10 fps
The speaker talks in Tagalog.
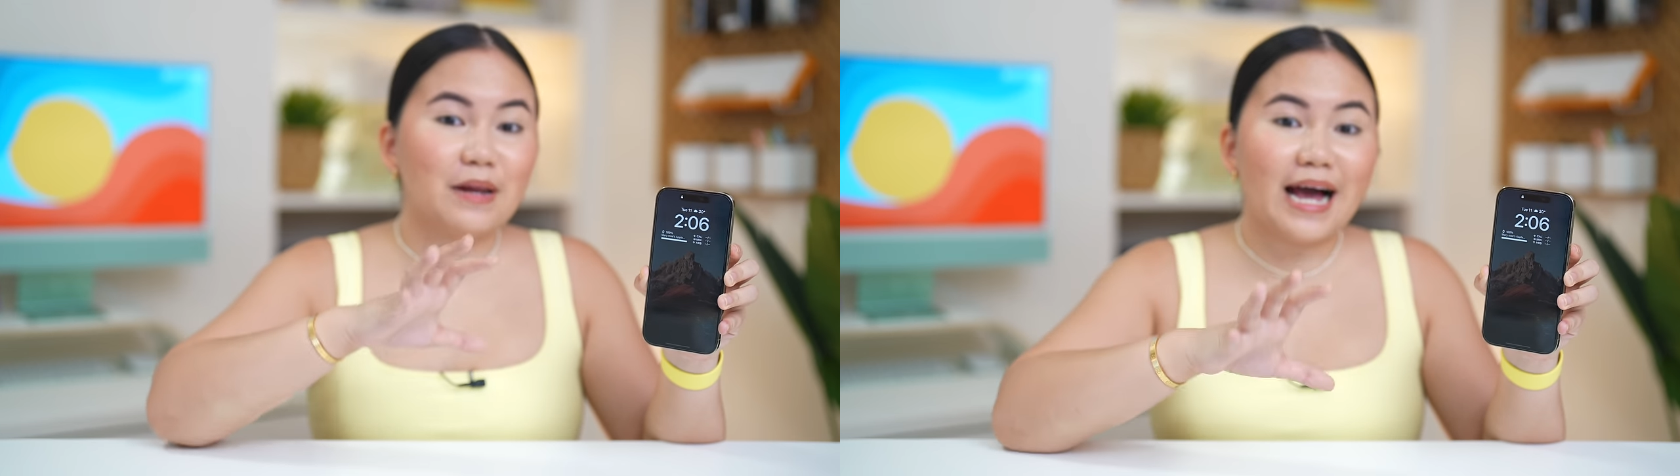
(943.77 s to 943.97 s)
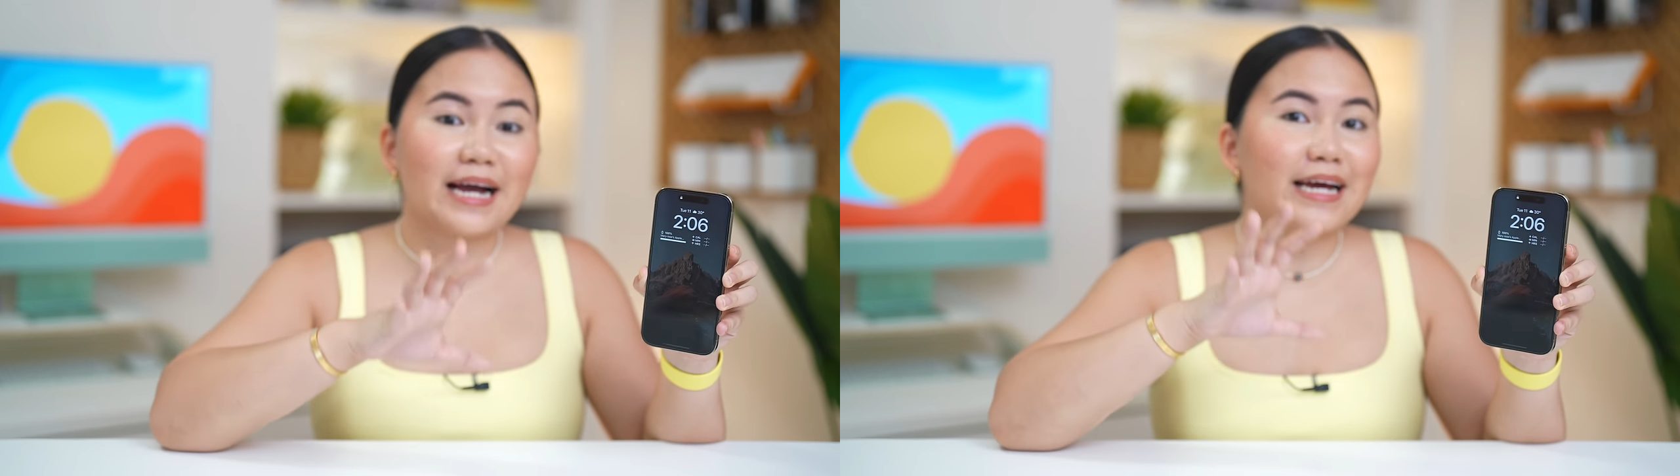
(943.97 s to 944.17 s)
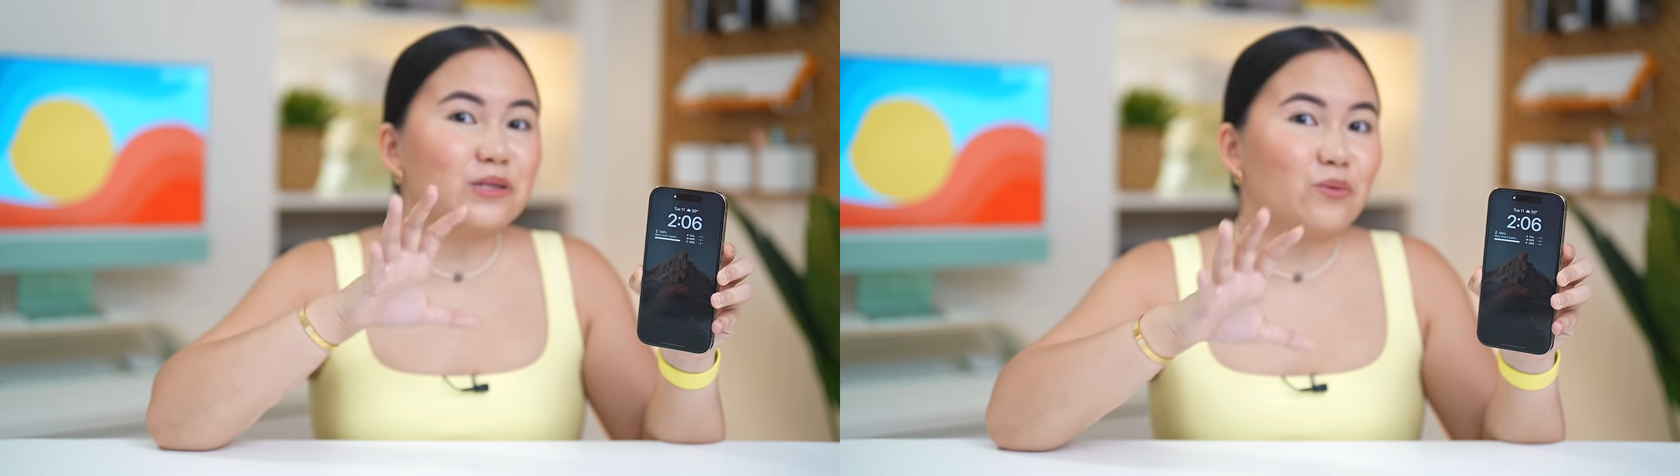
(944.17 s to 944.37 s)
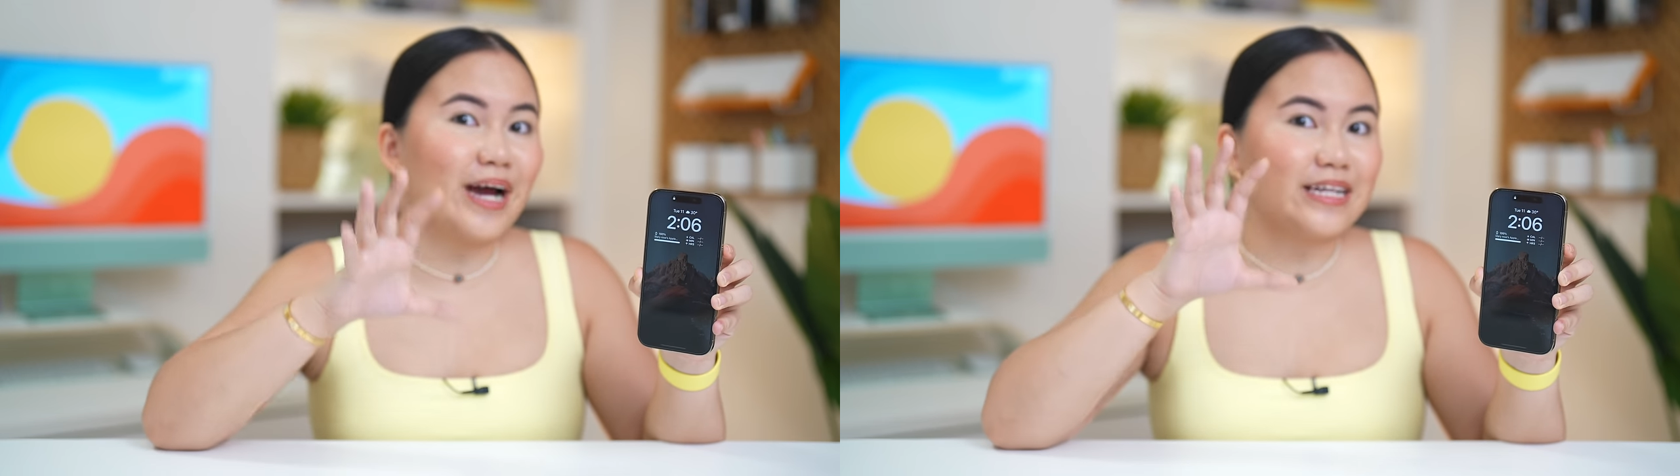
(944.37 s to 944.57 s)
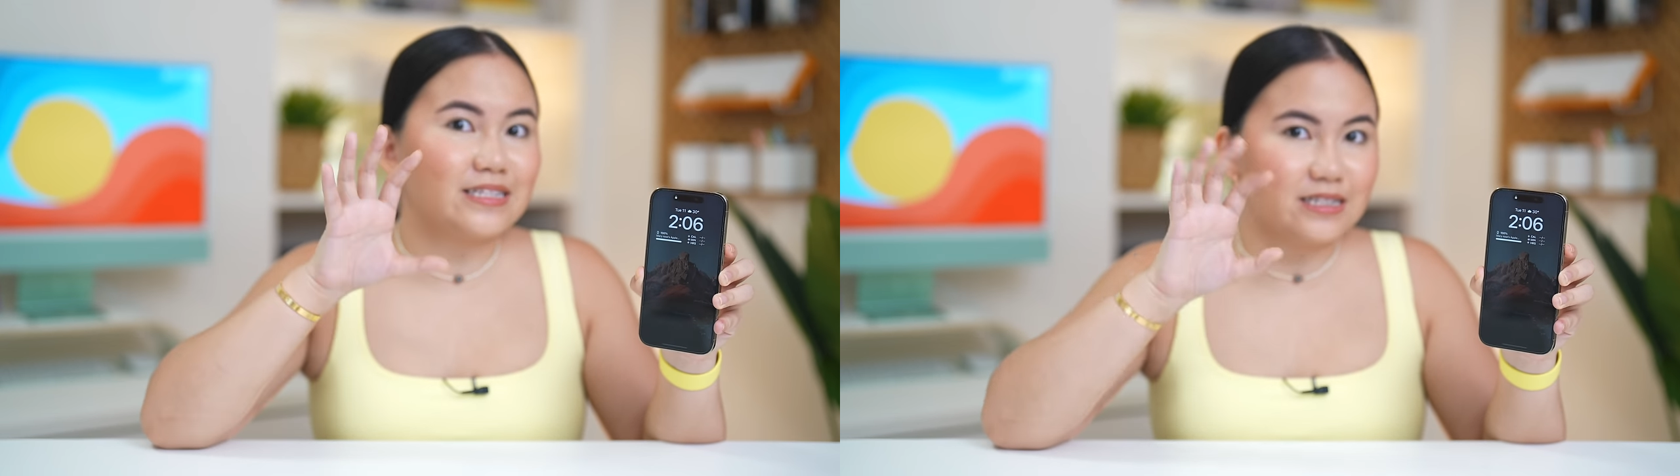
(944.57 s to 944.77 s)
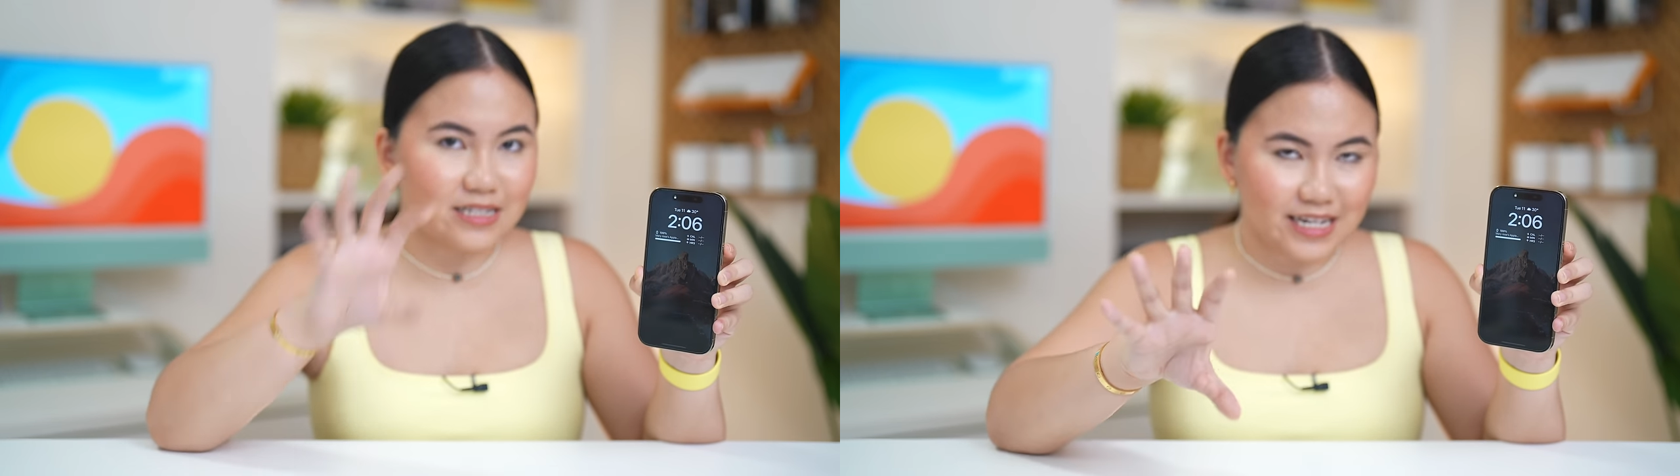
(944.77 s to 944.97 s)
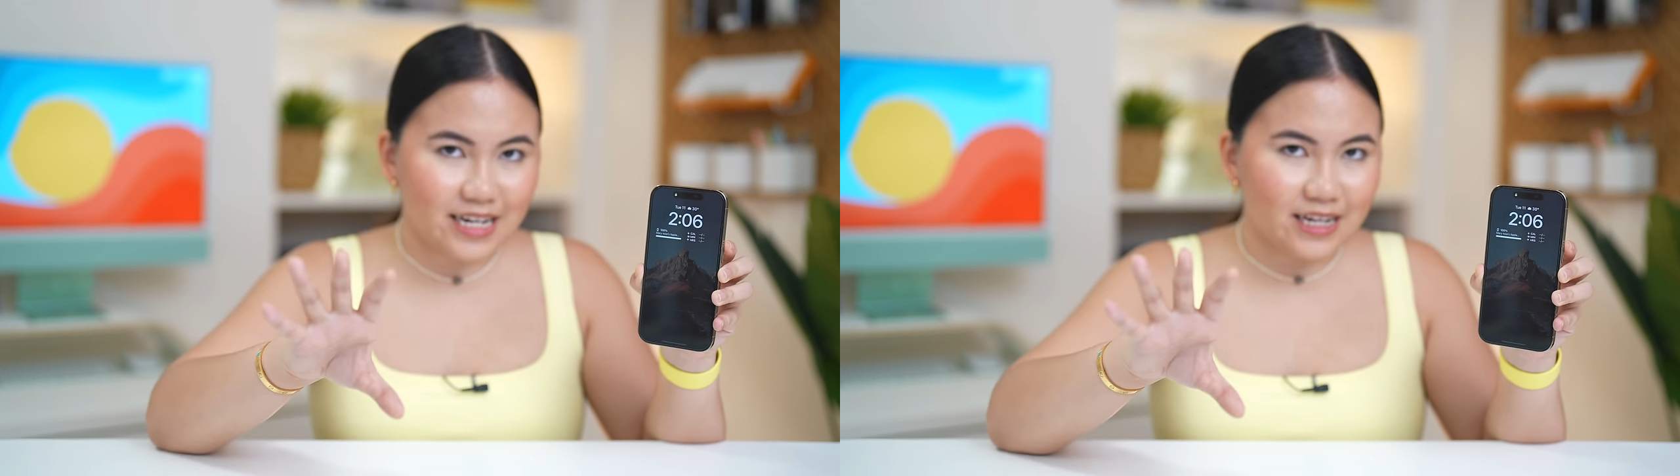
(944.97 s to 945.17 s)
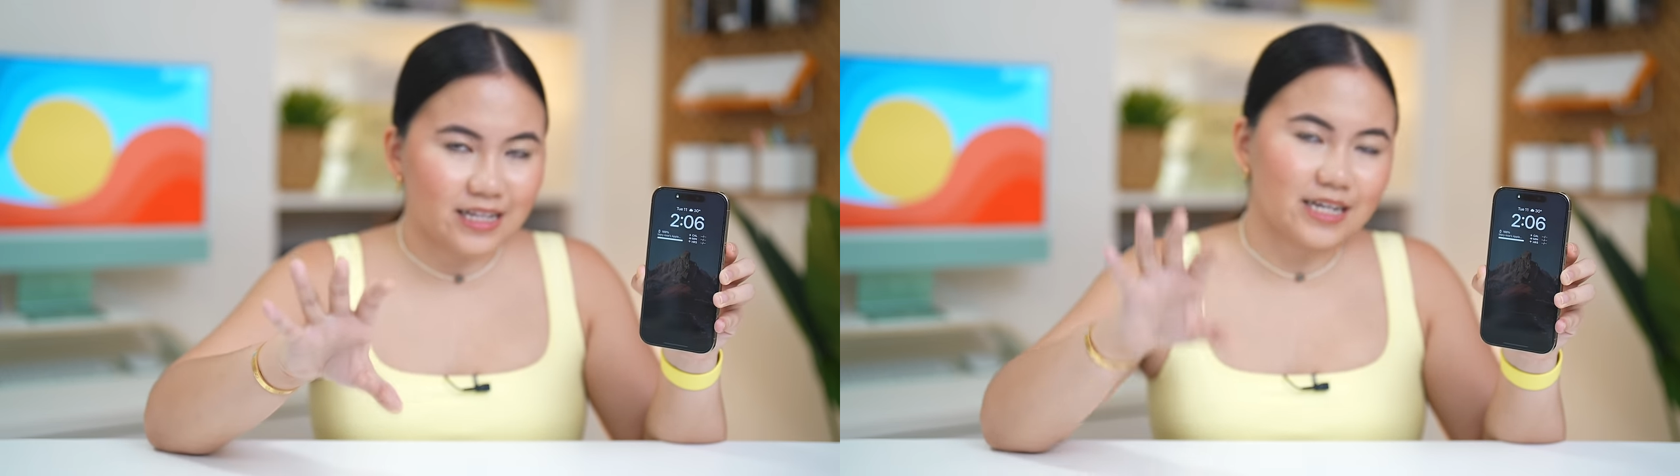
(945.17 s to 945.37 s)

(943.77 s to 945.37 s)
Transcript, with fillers: black and white screen,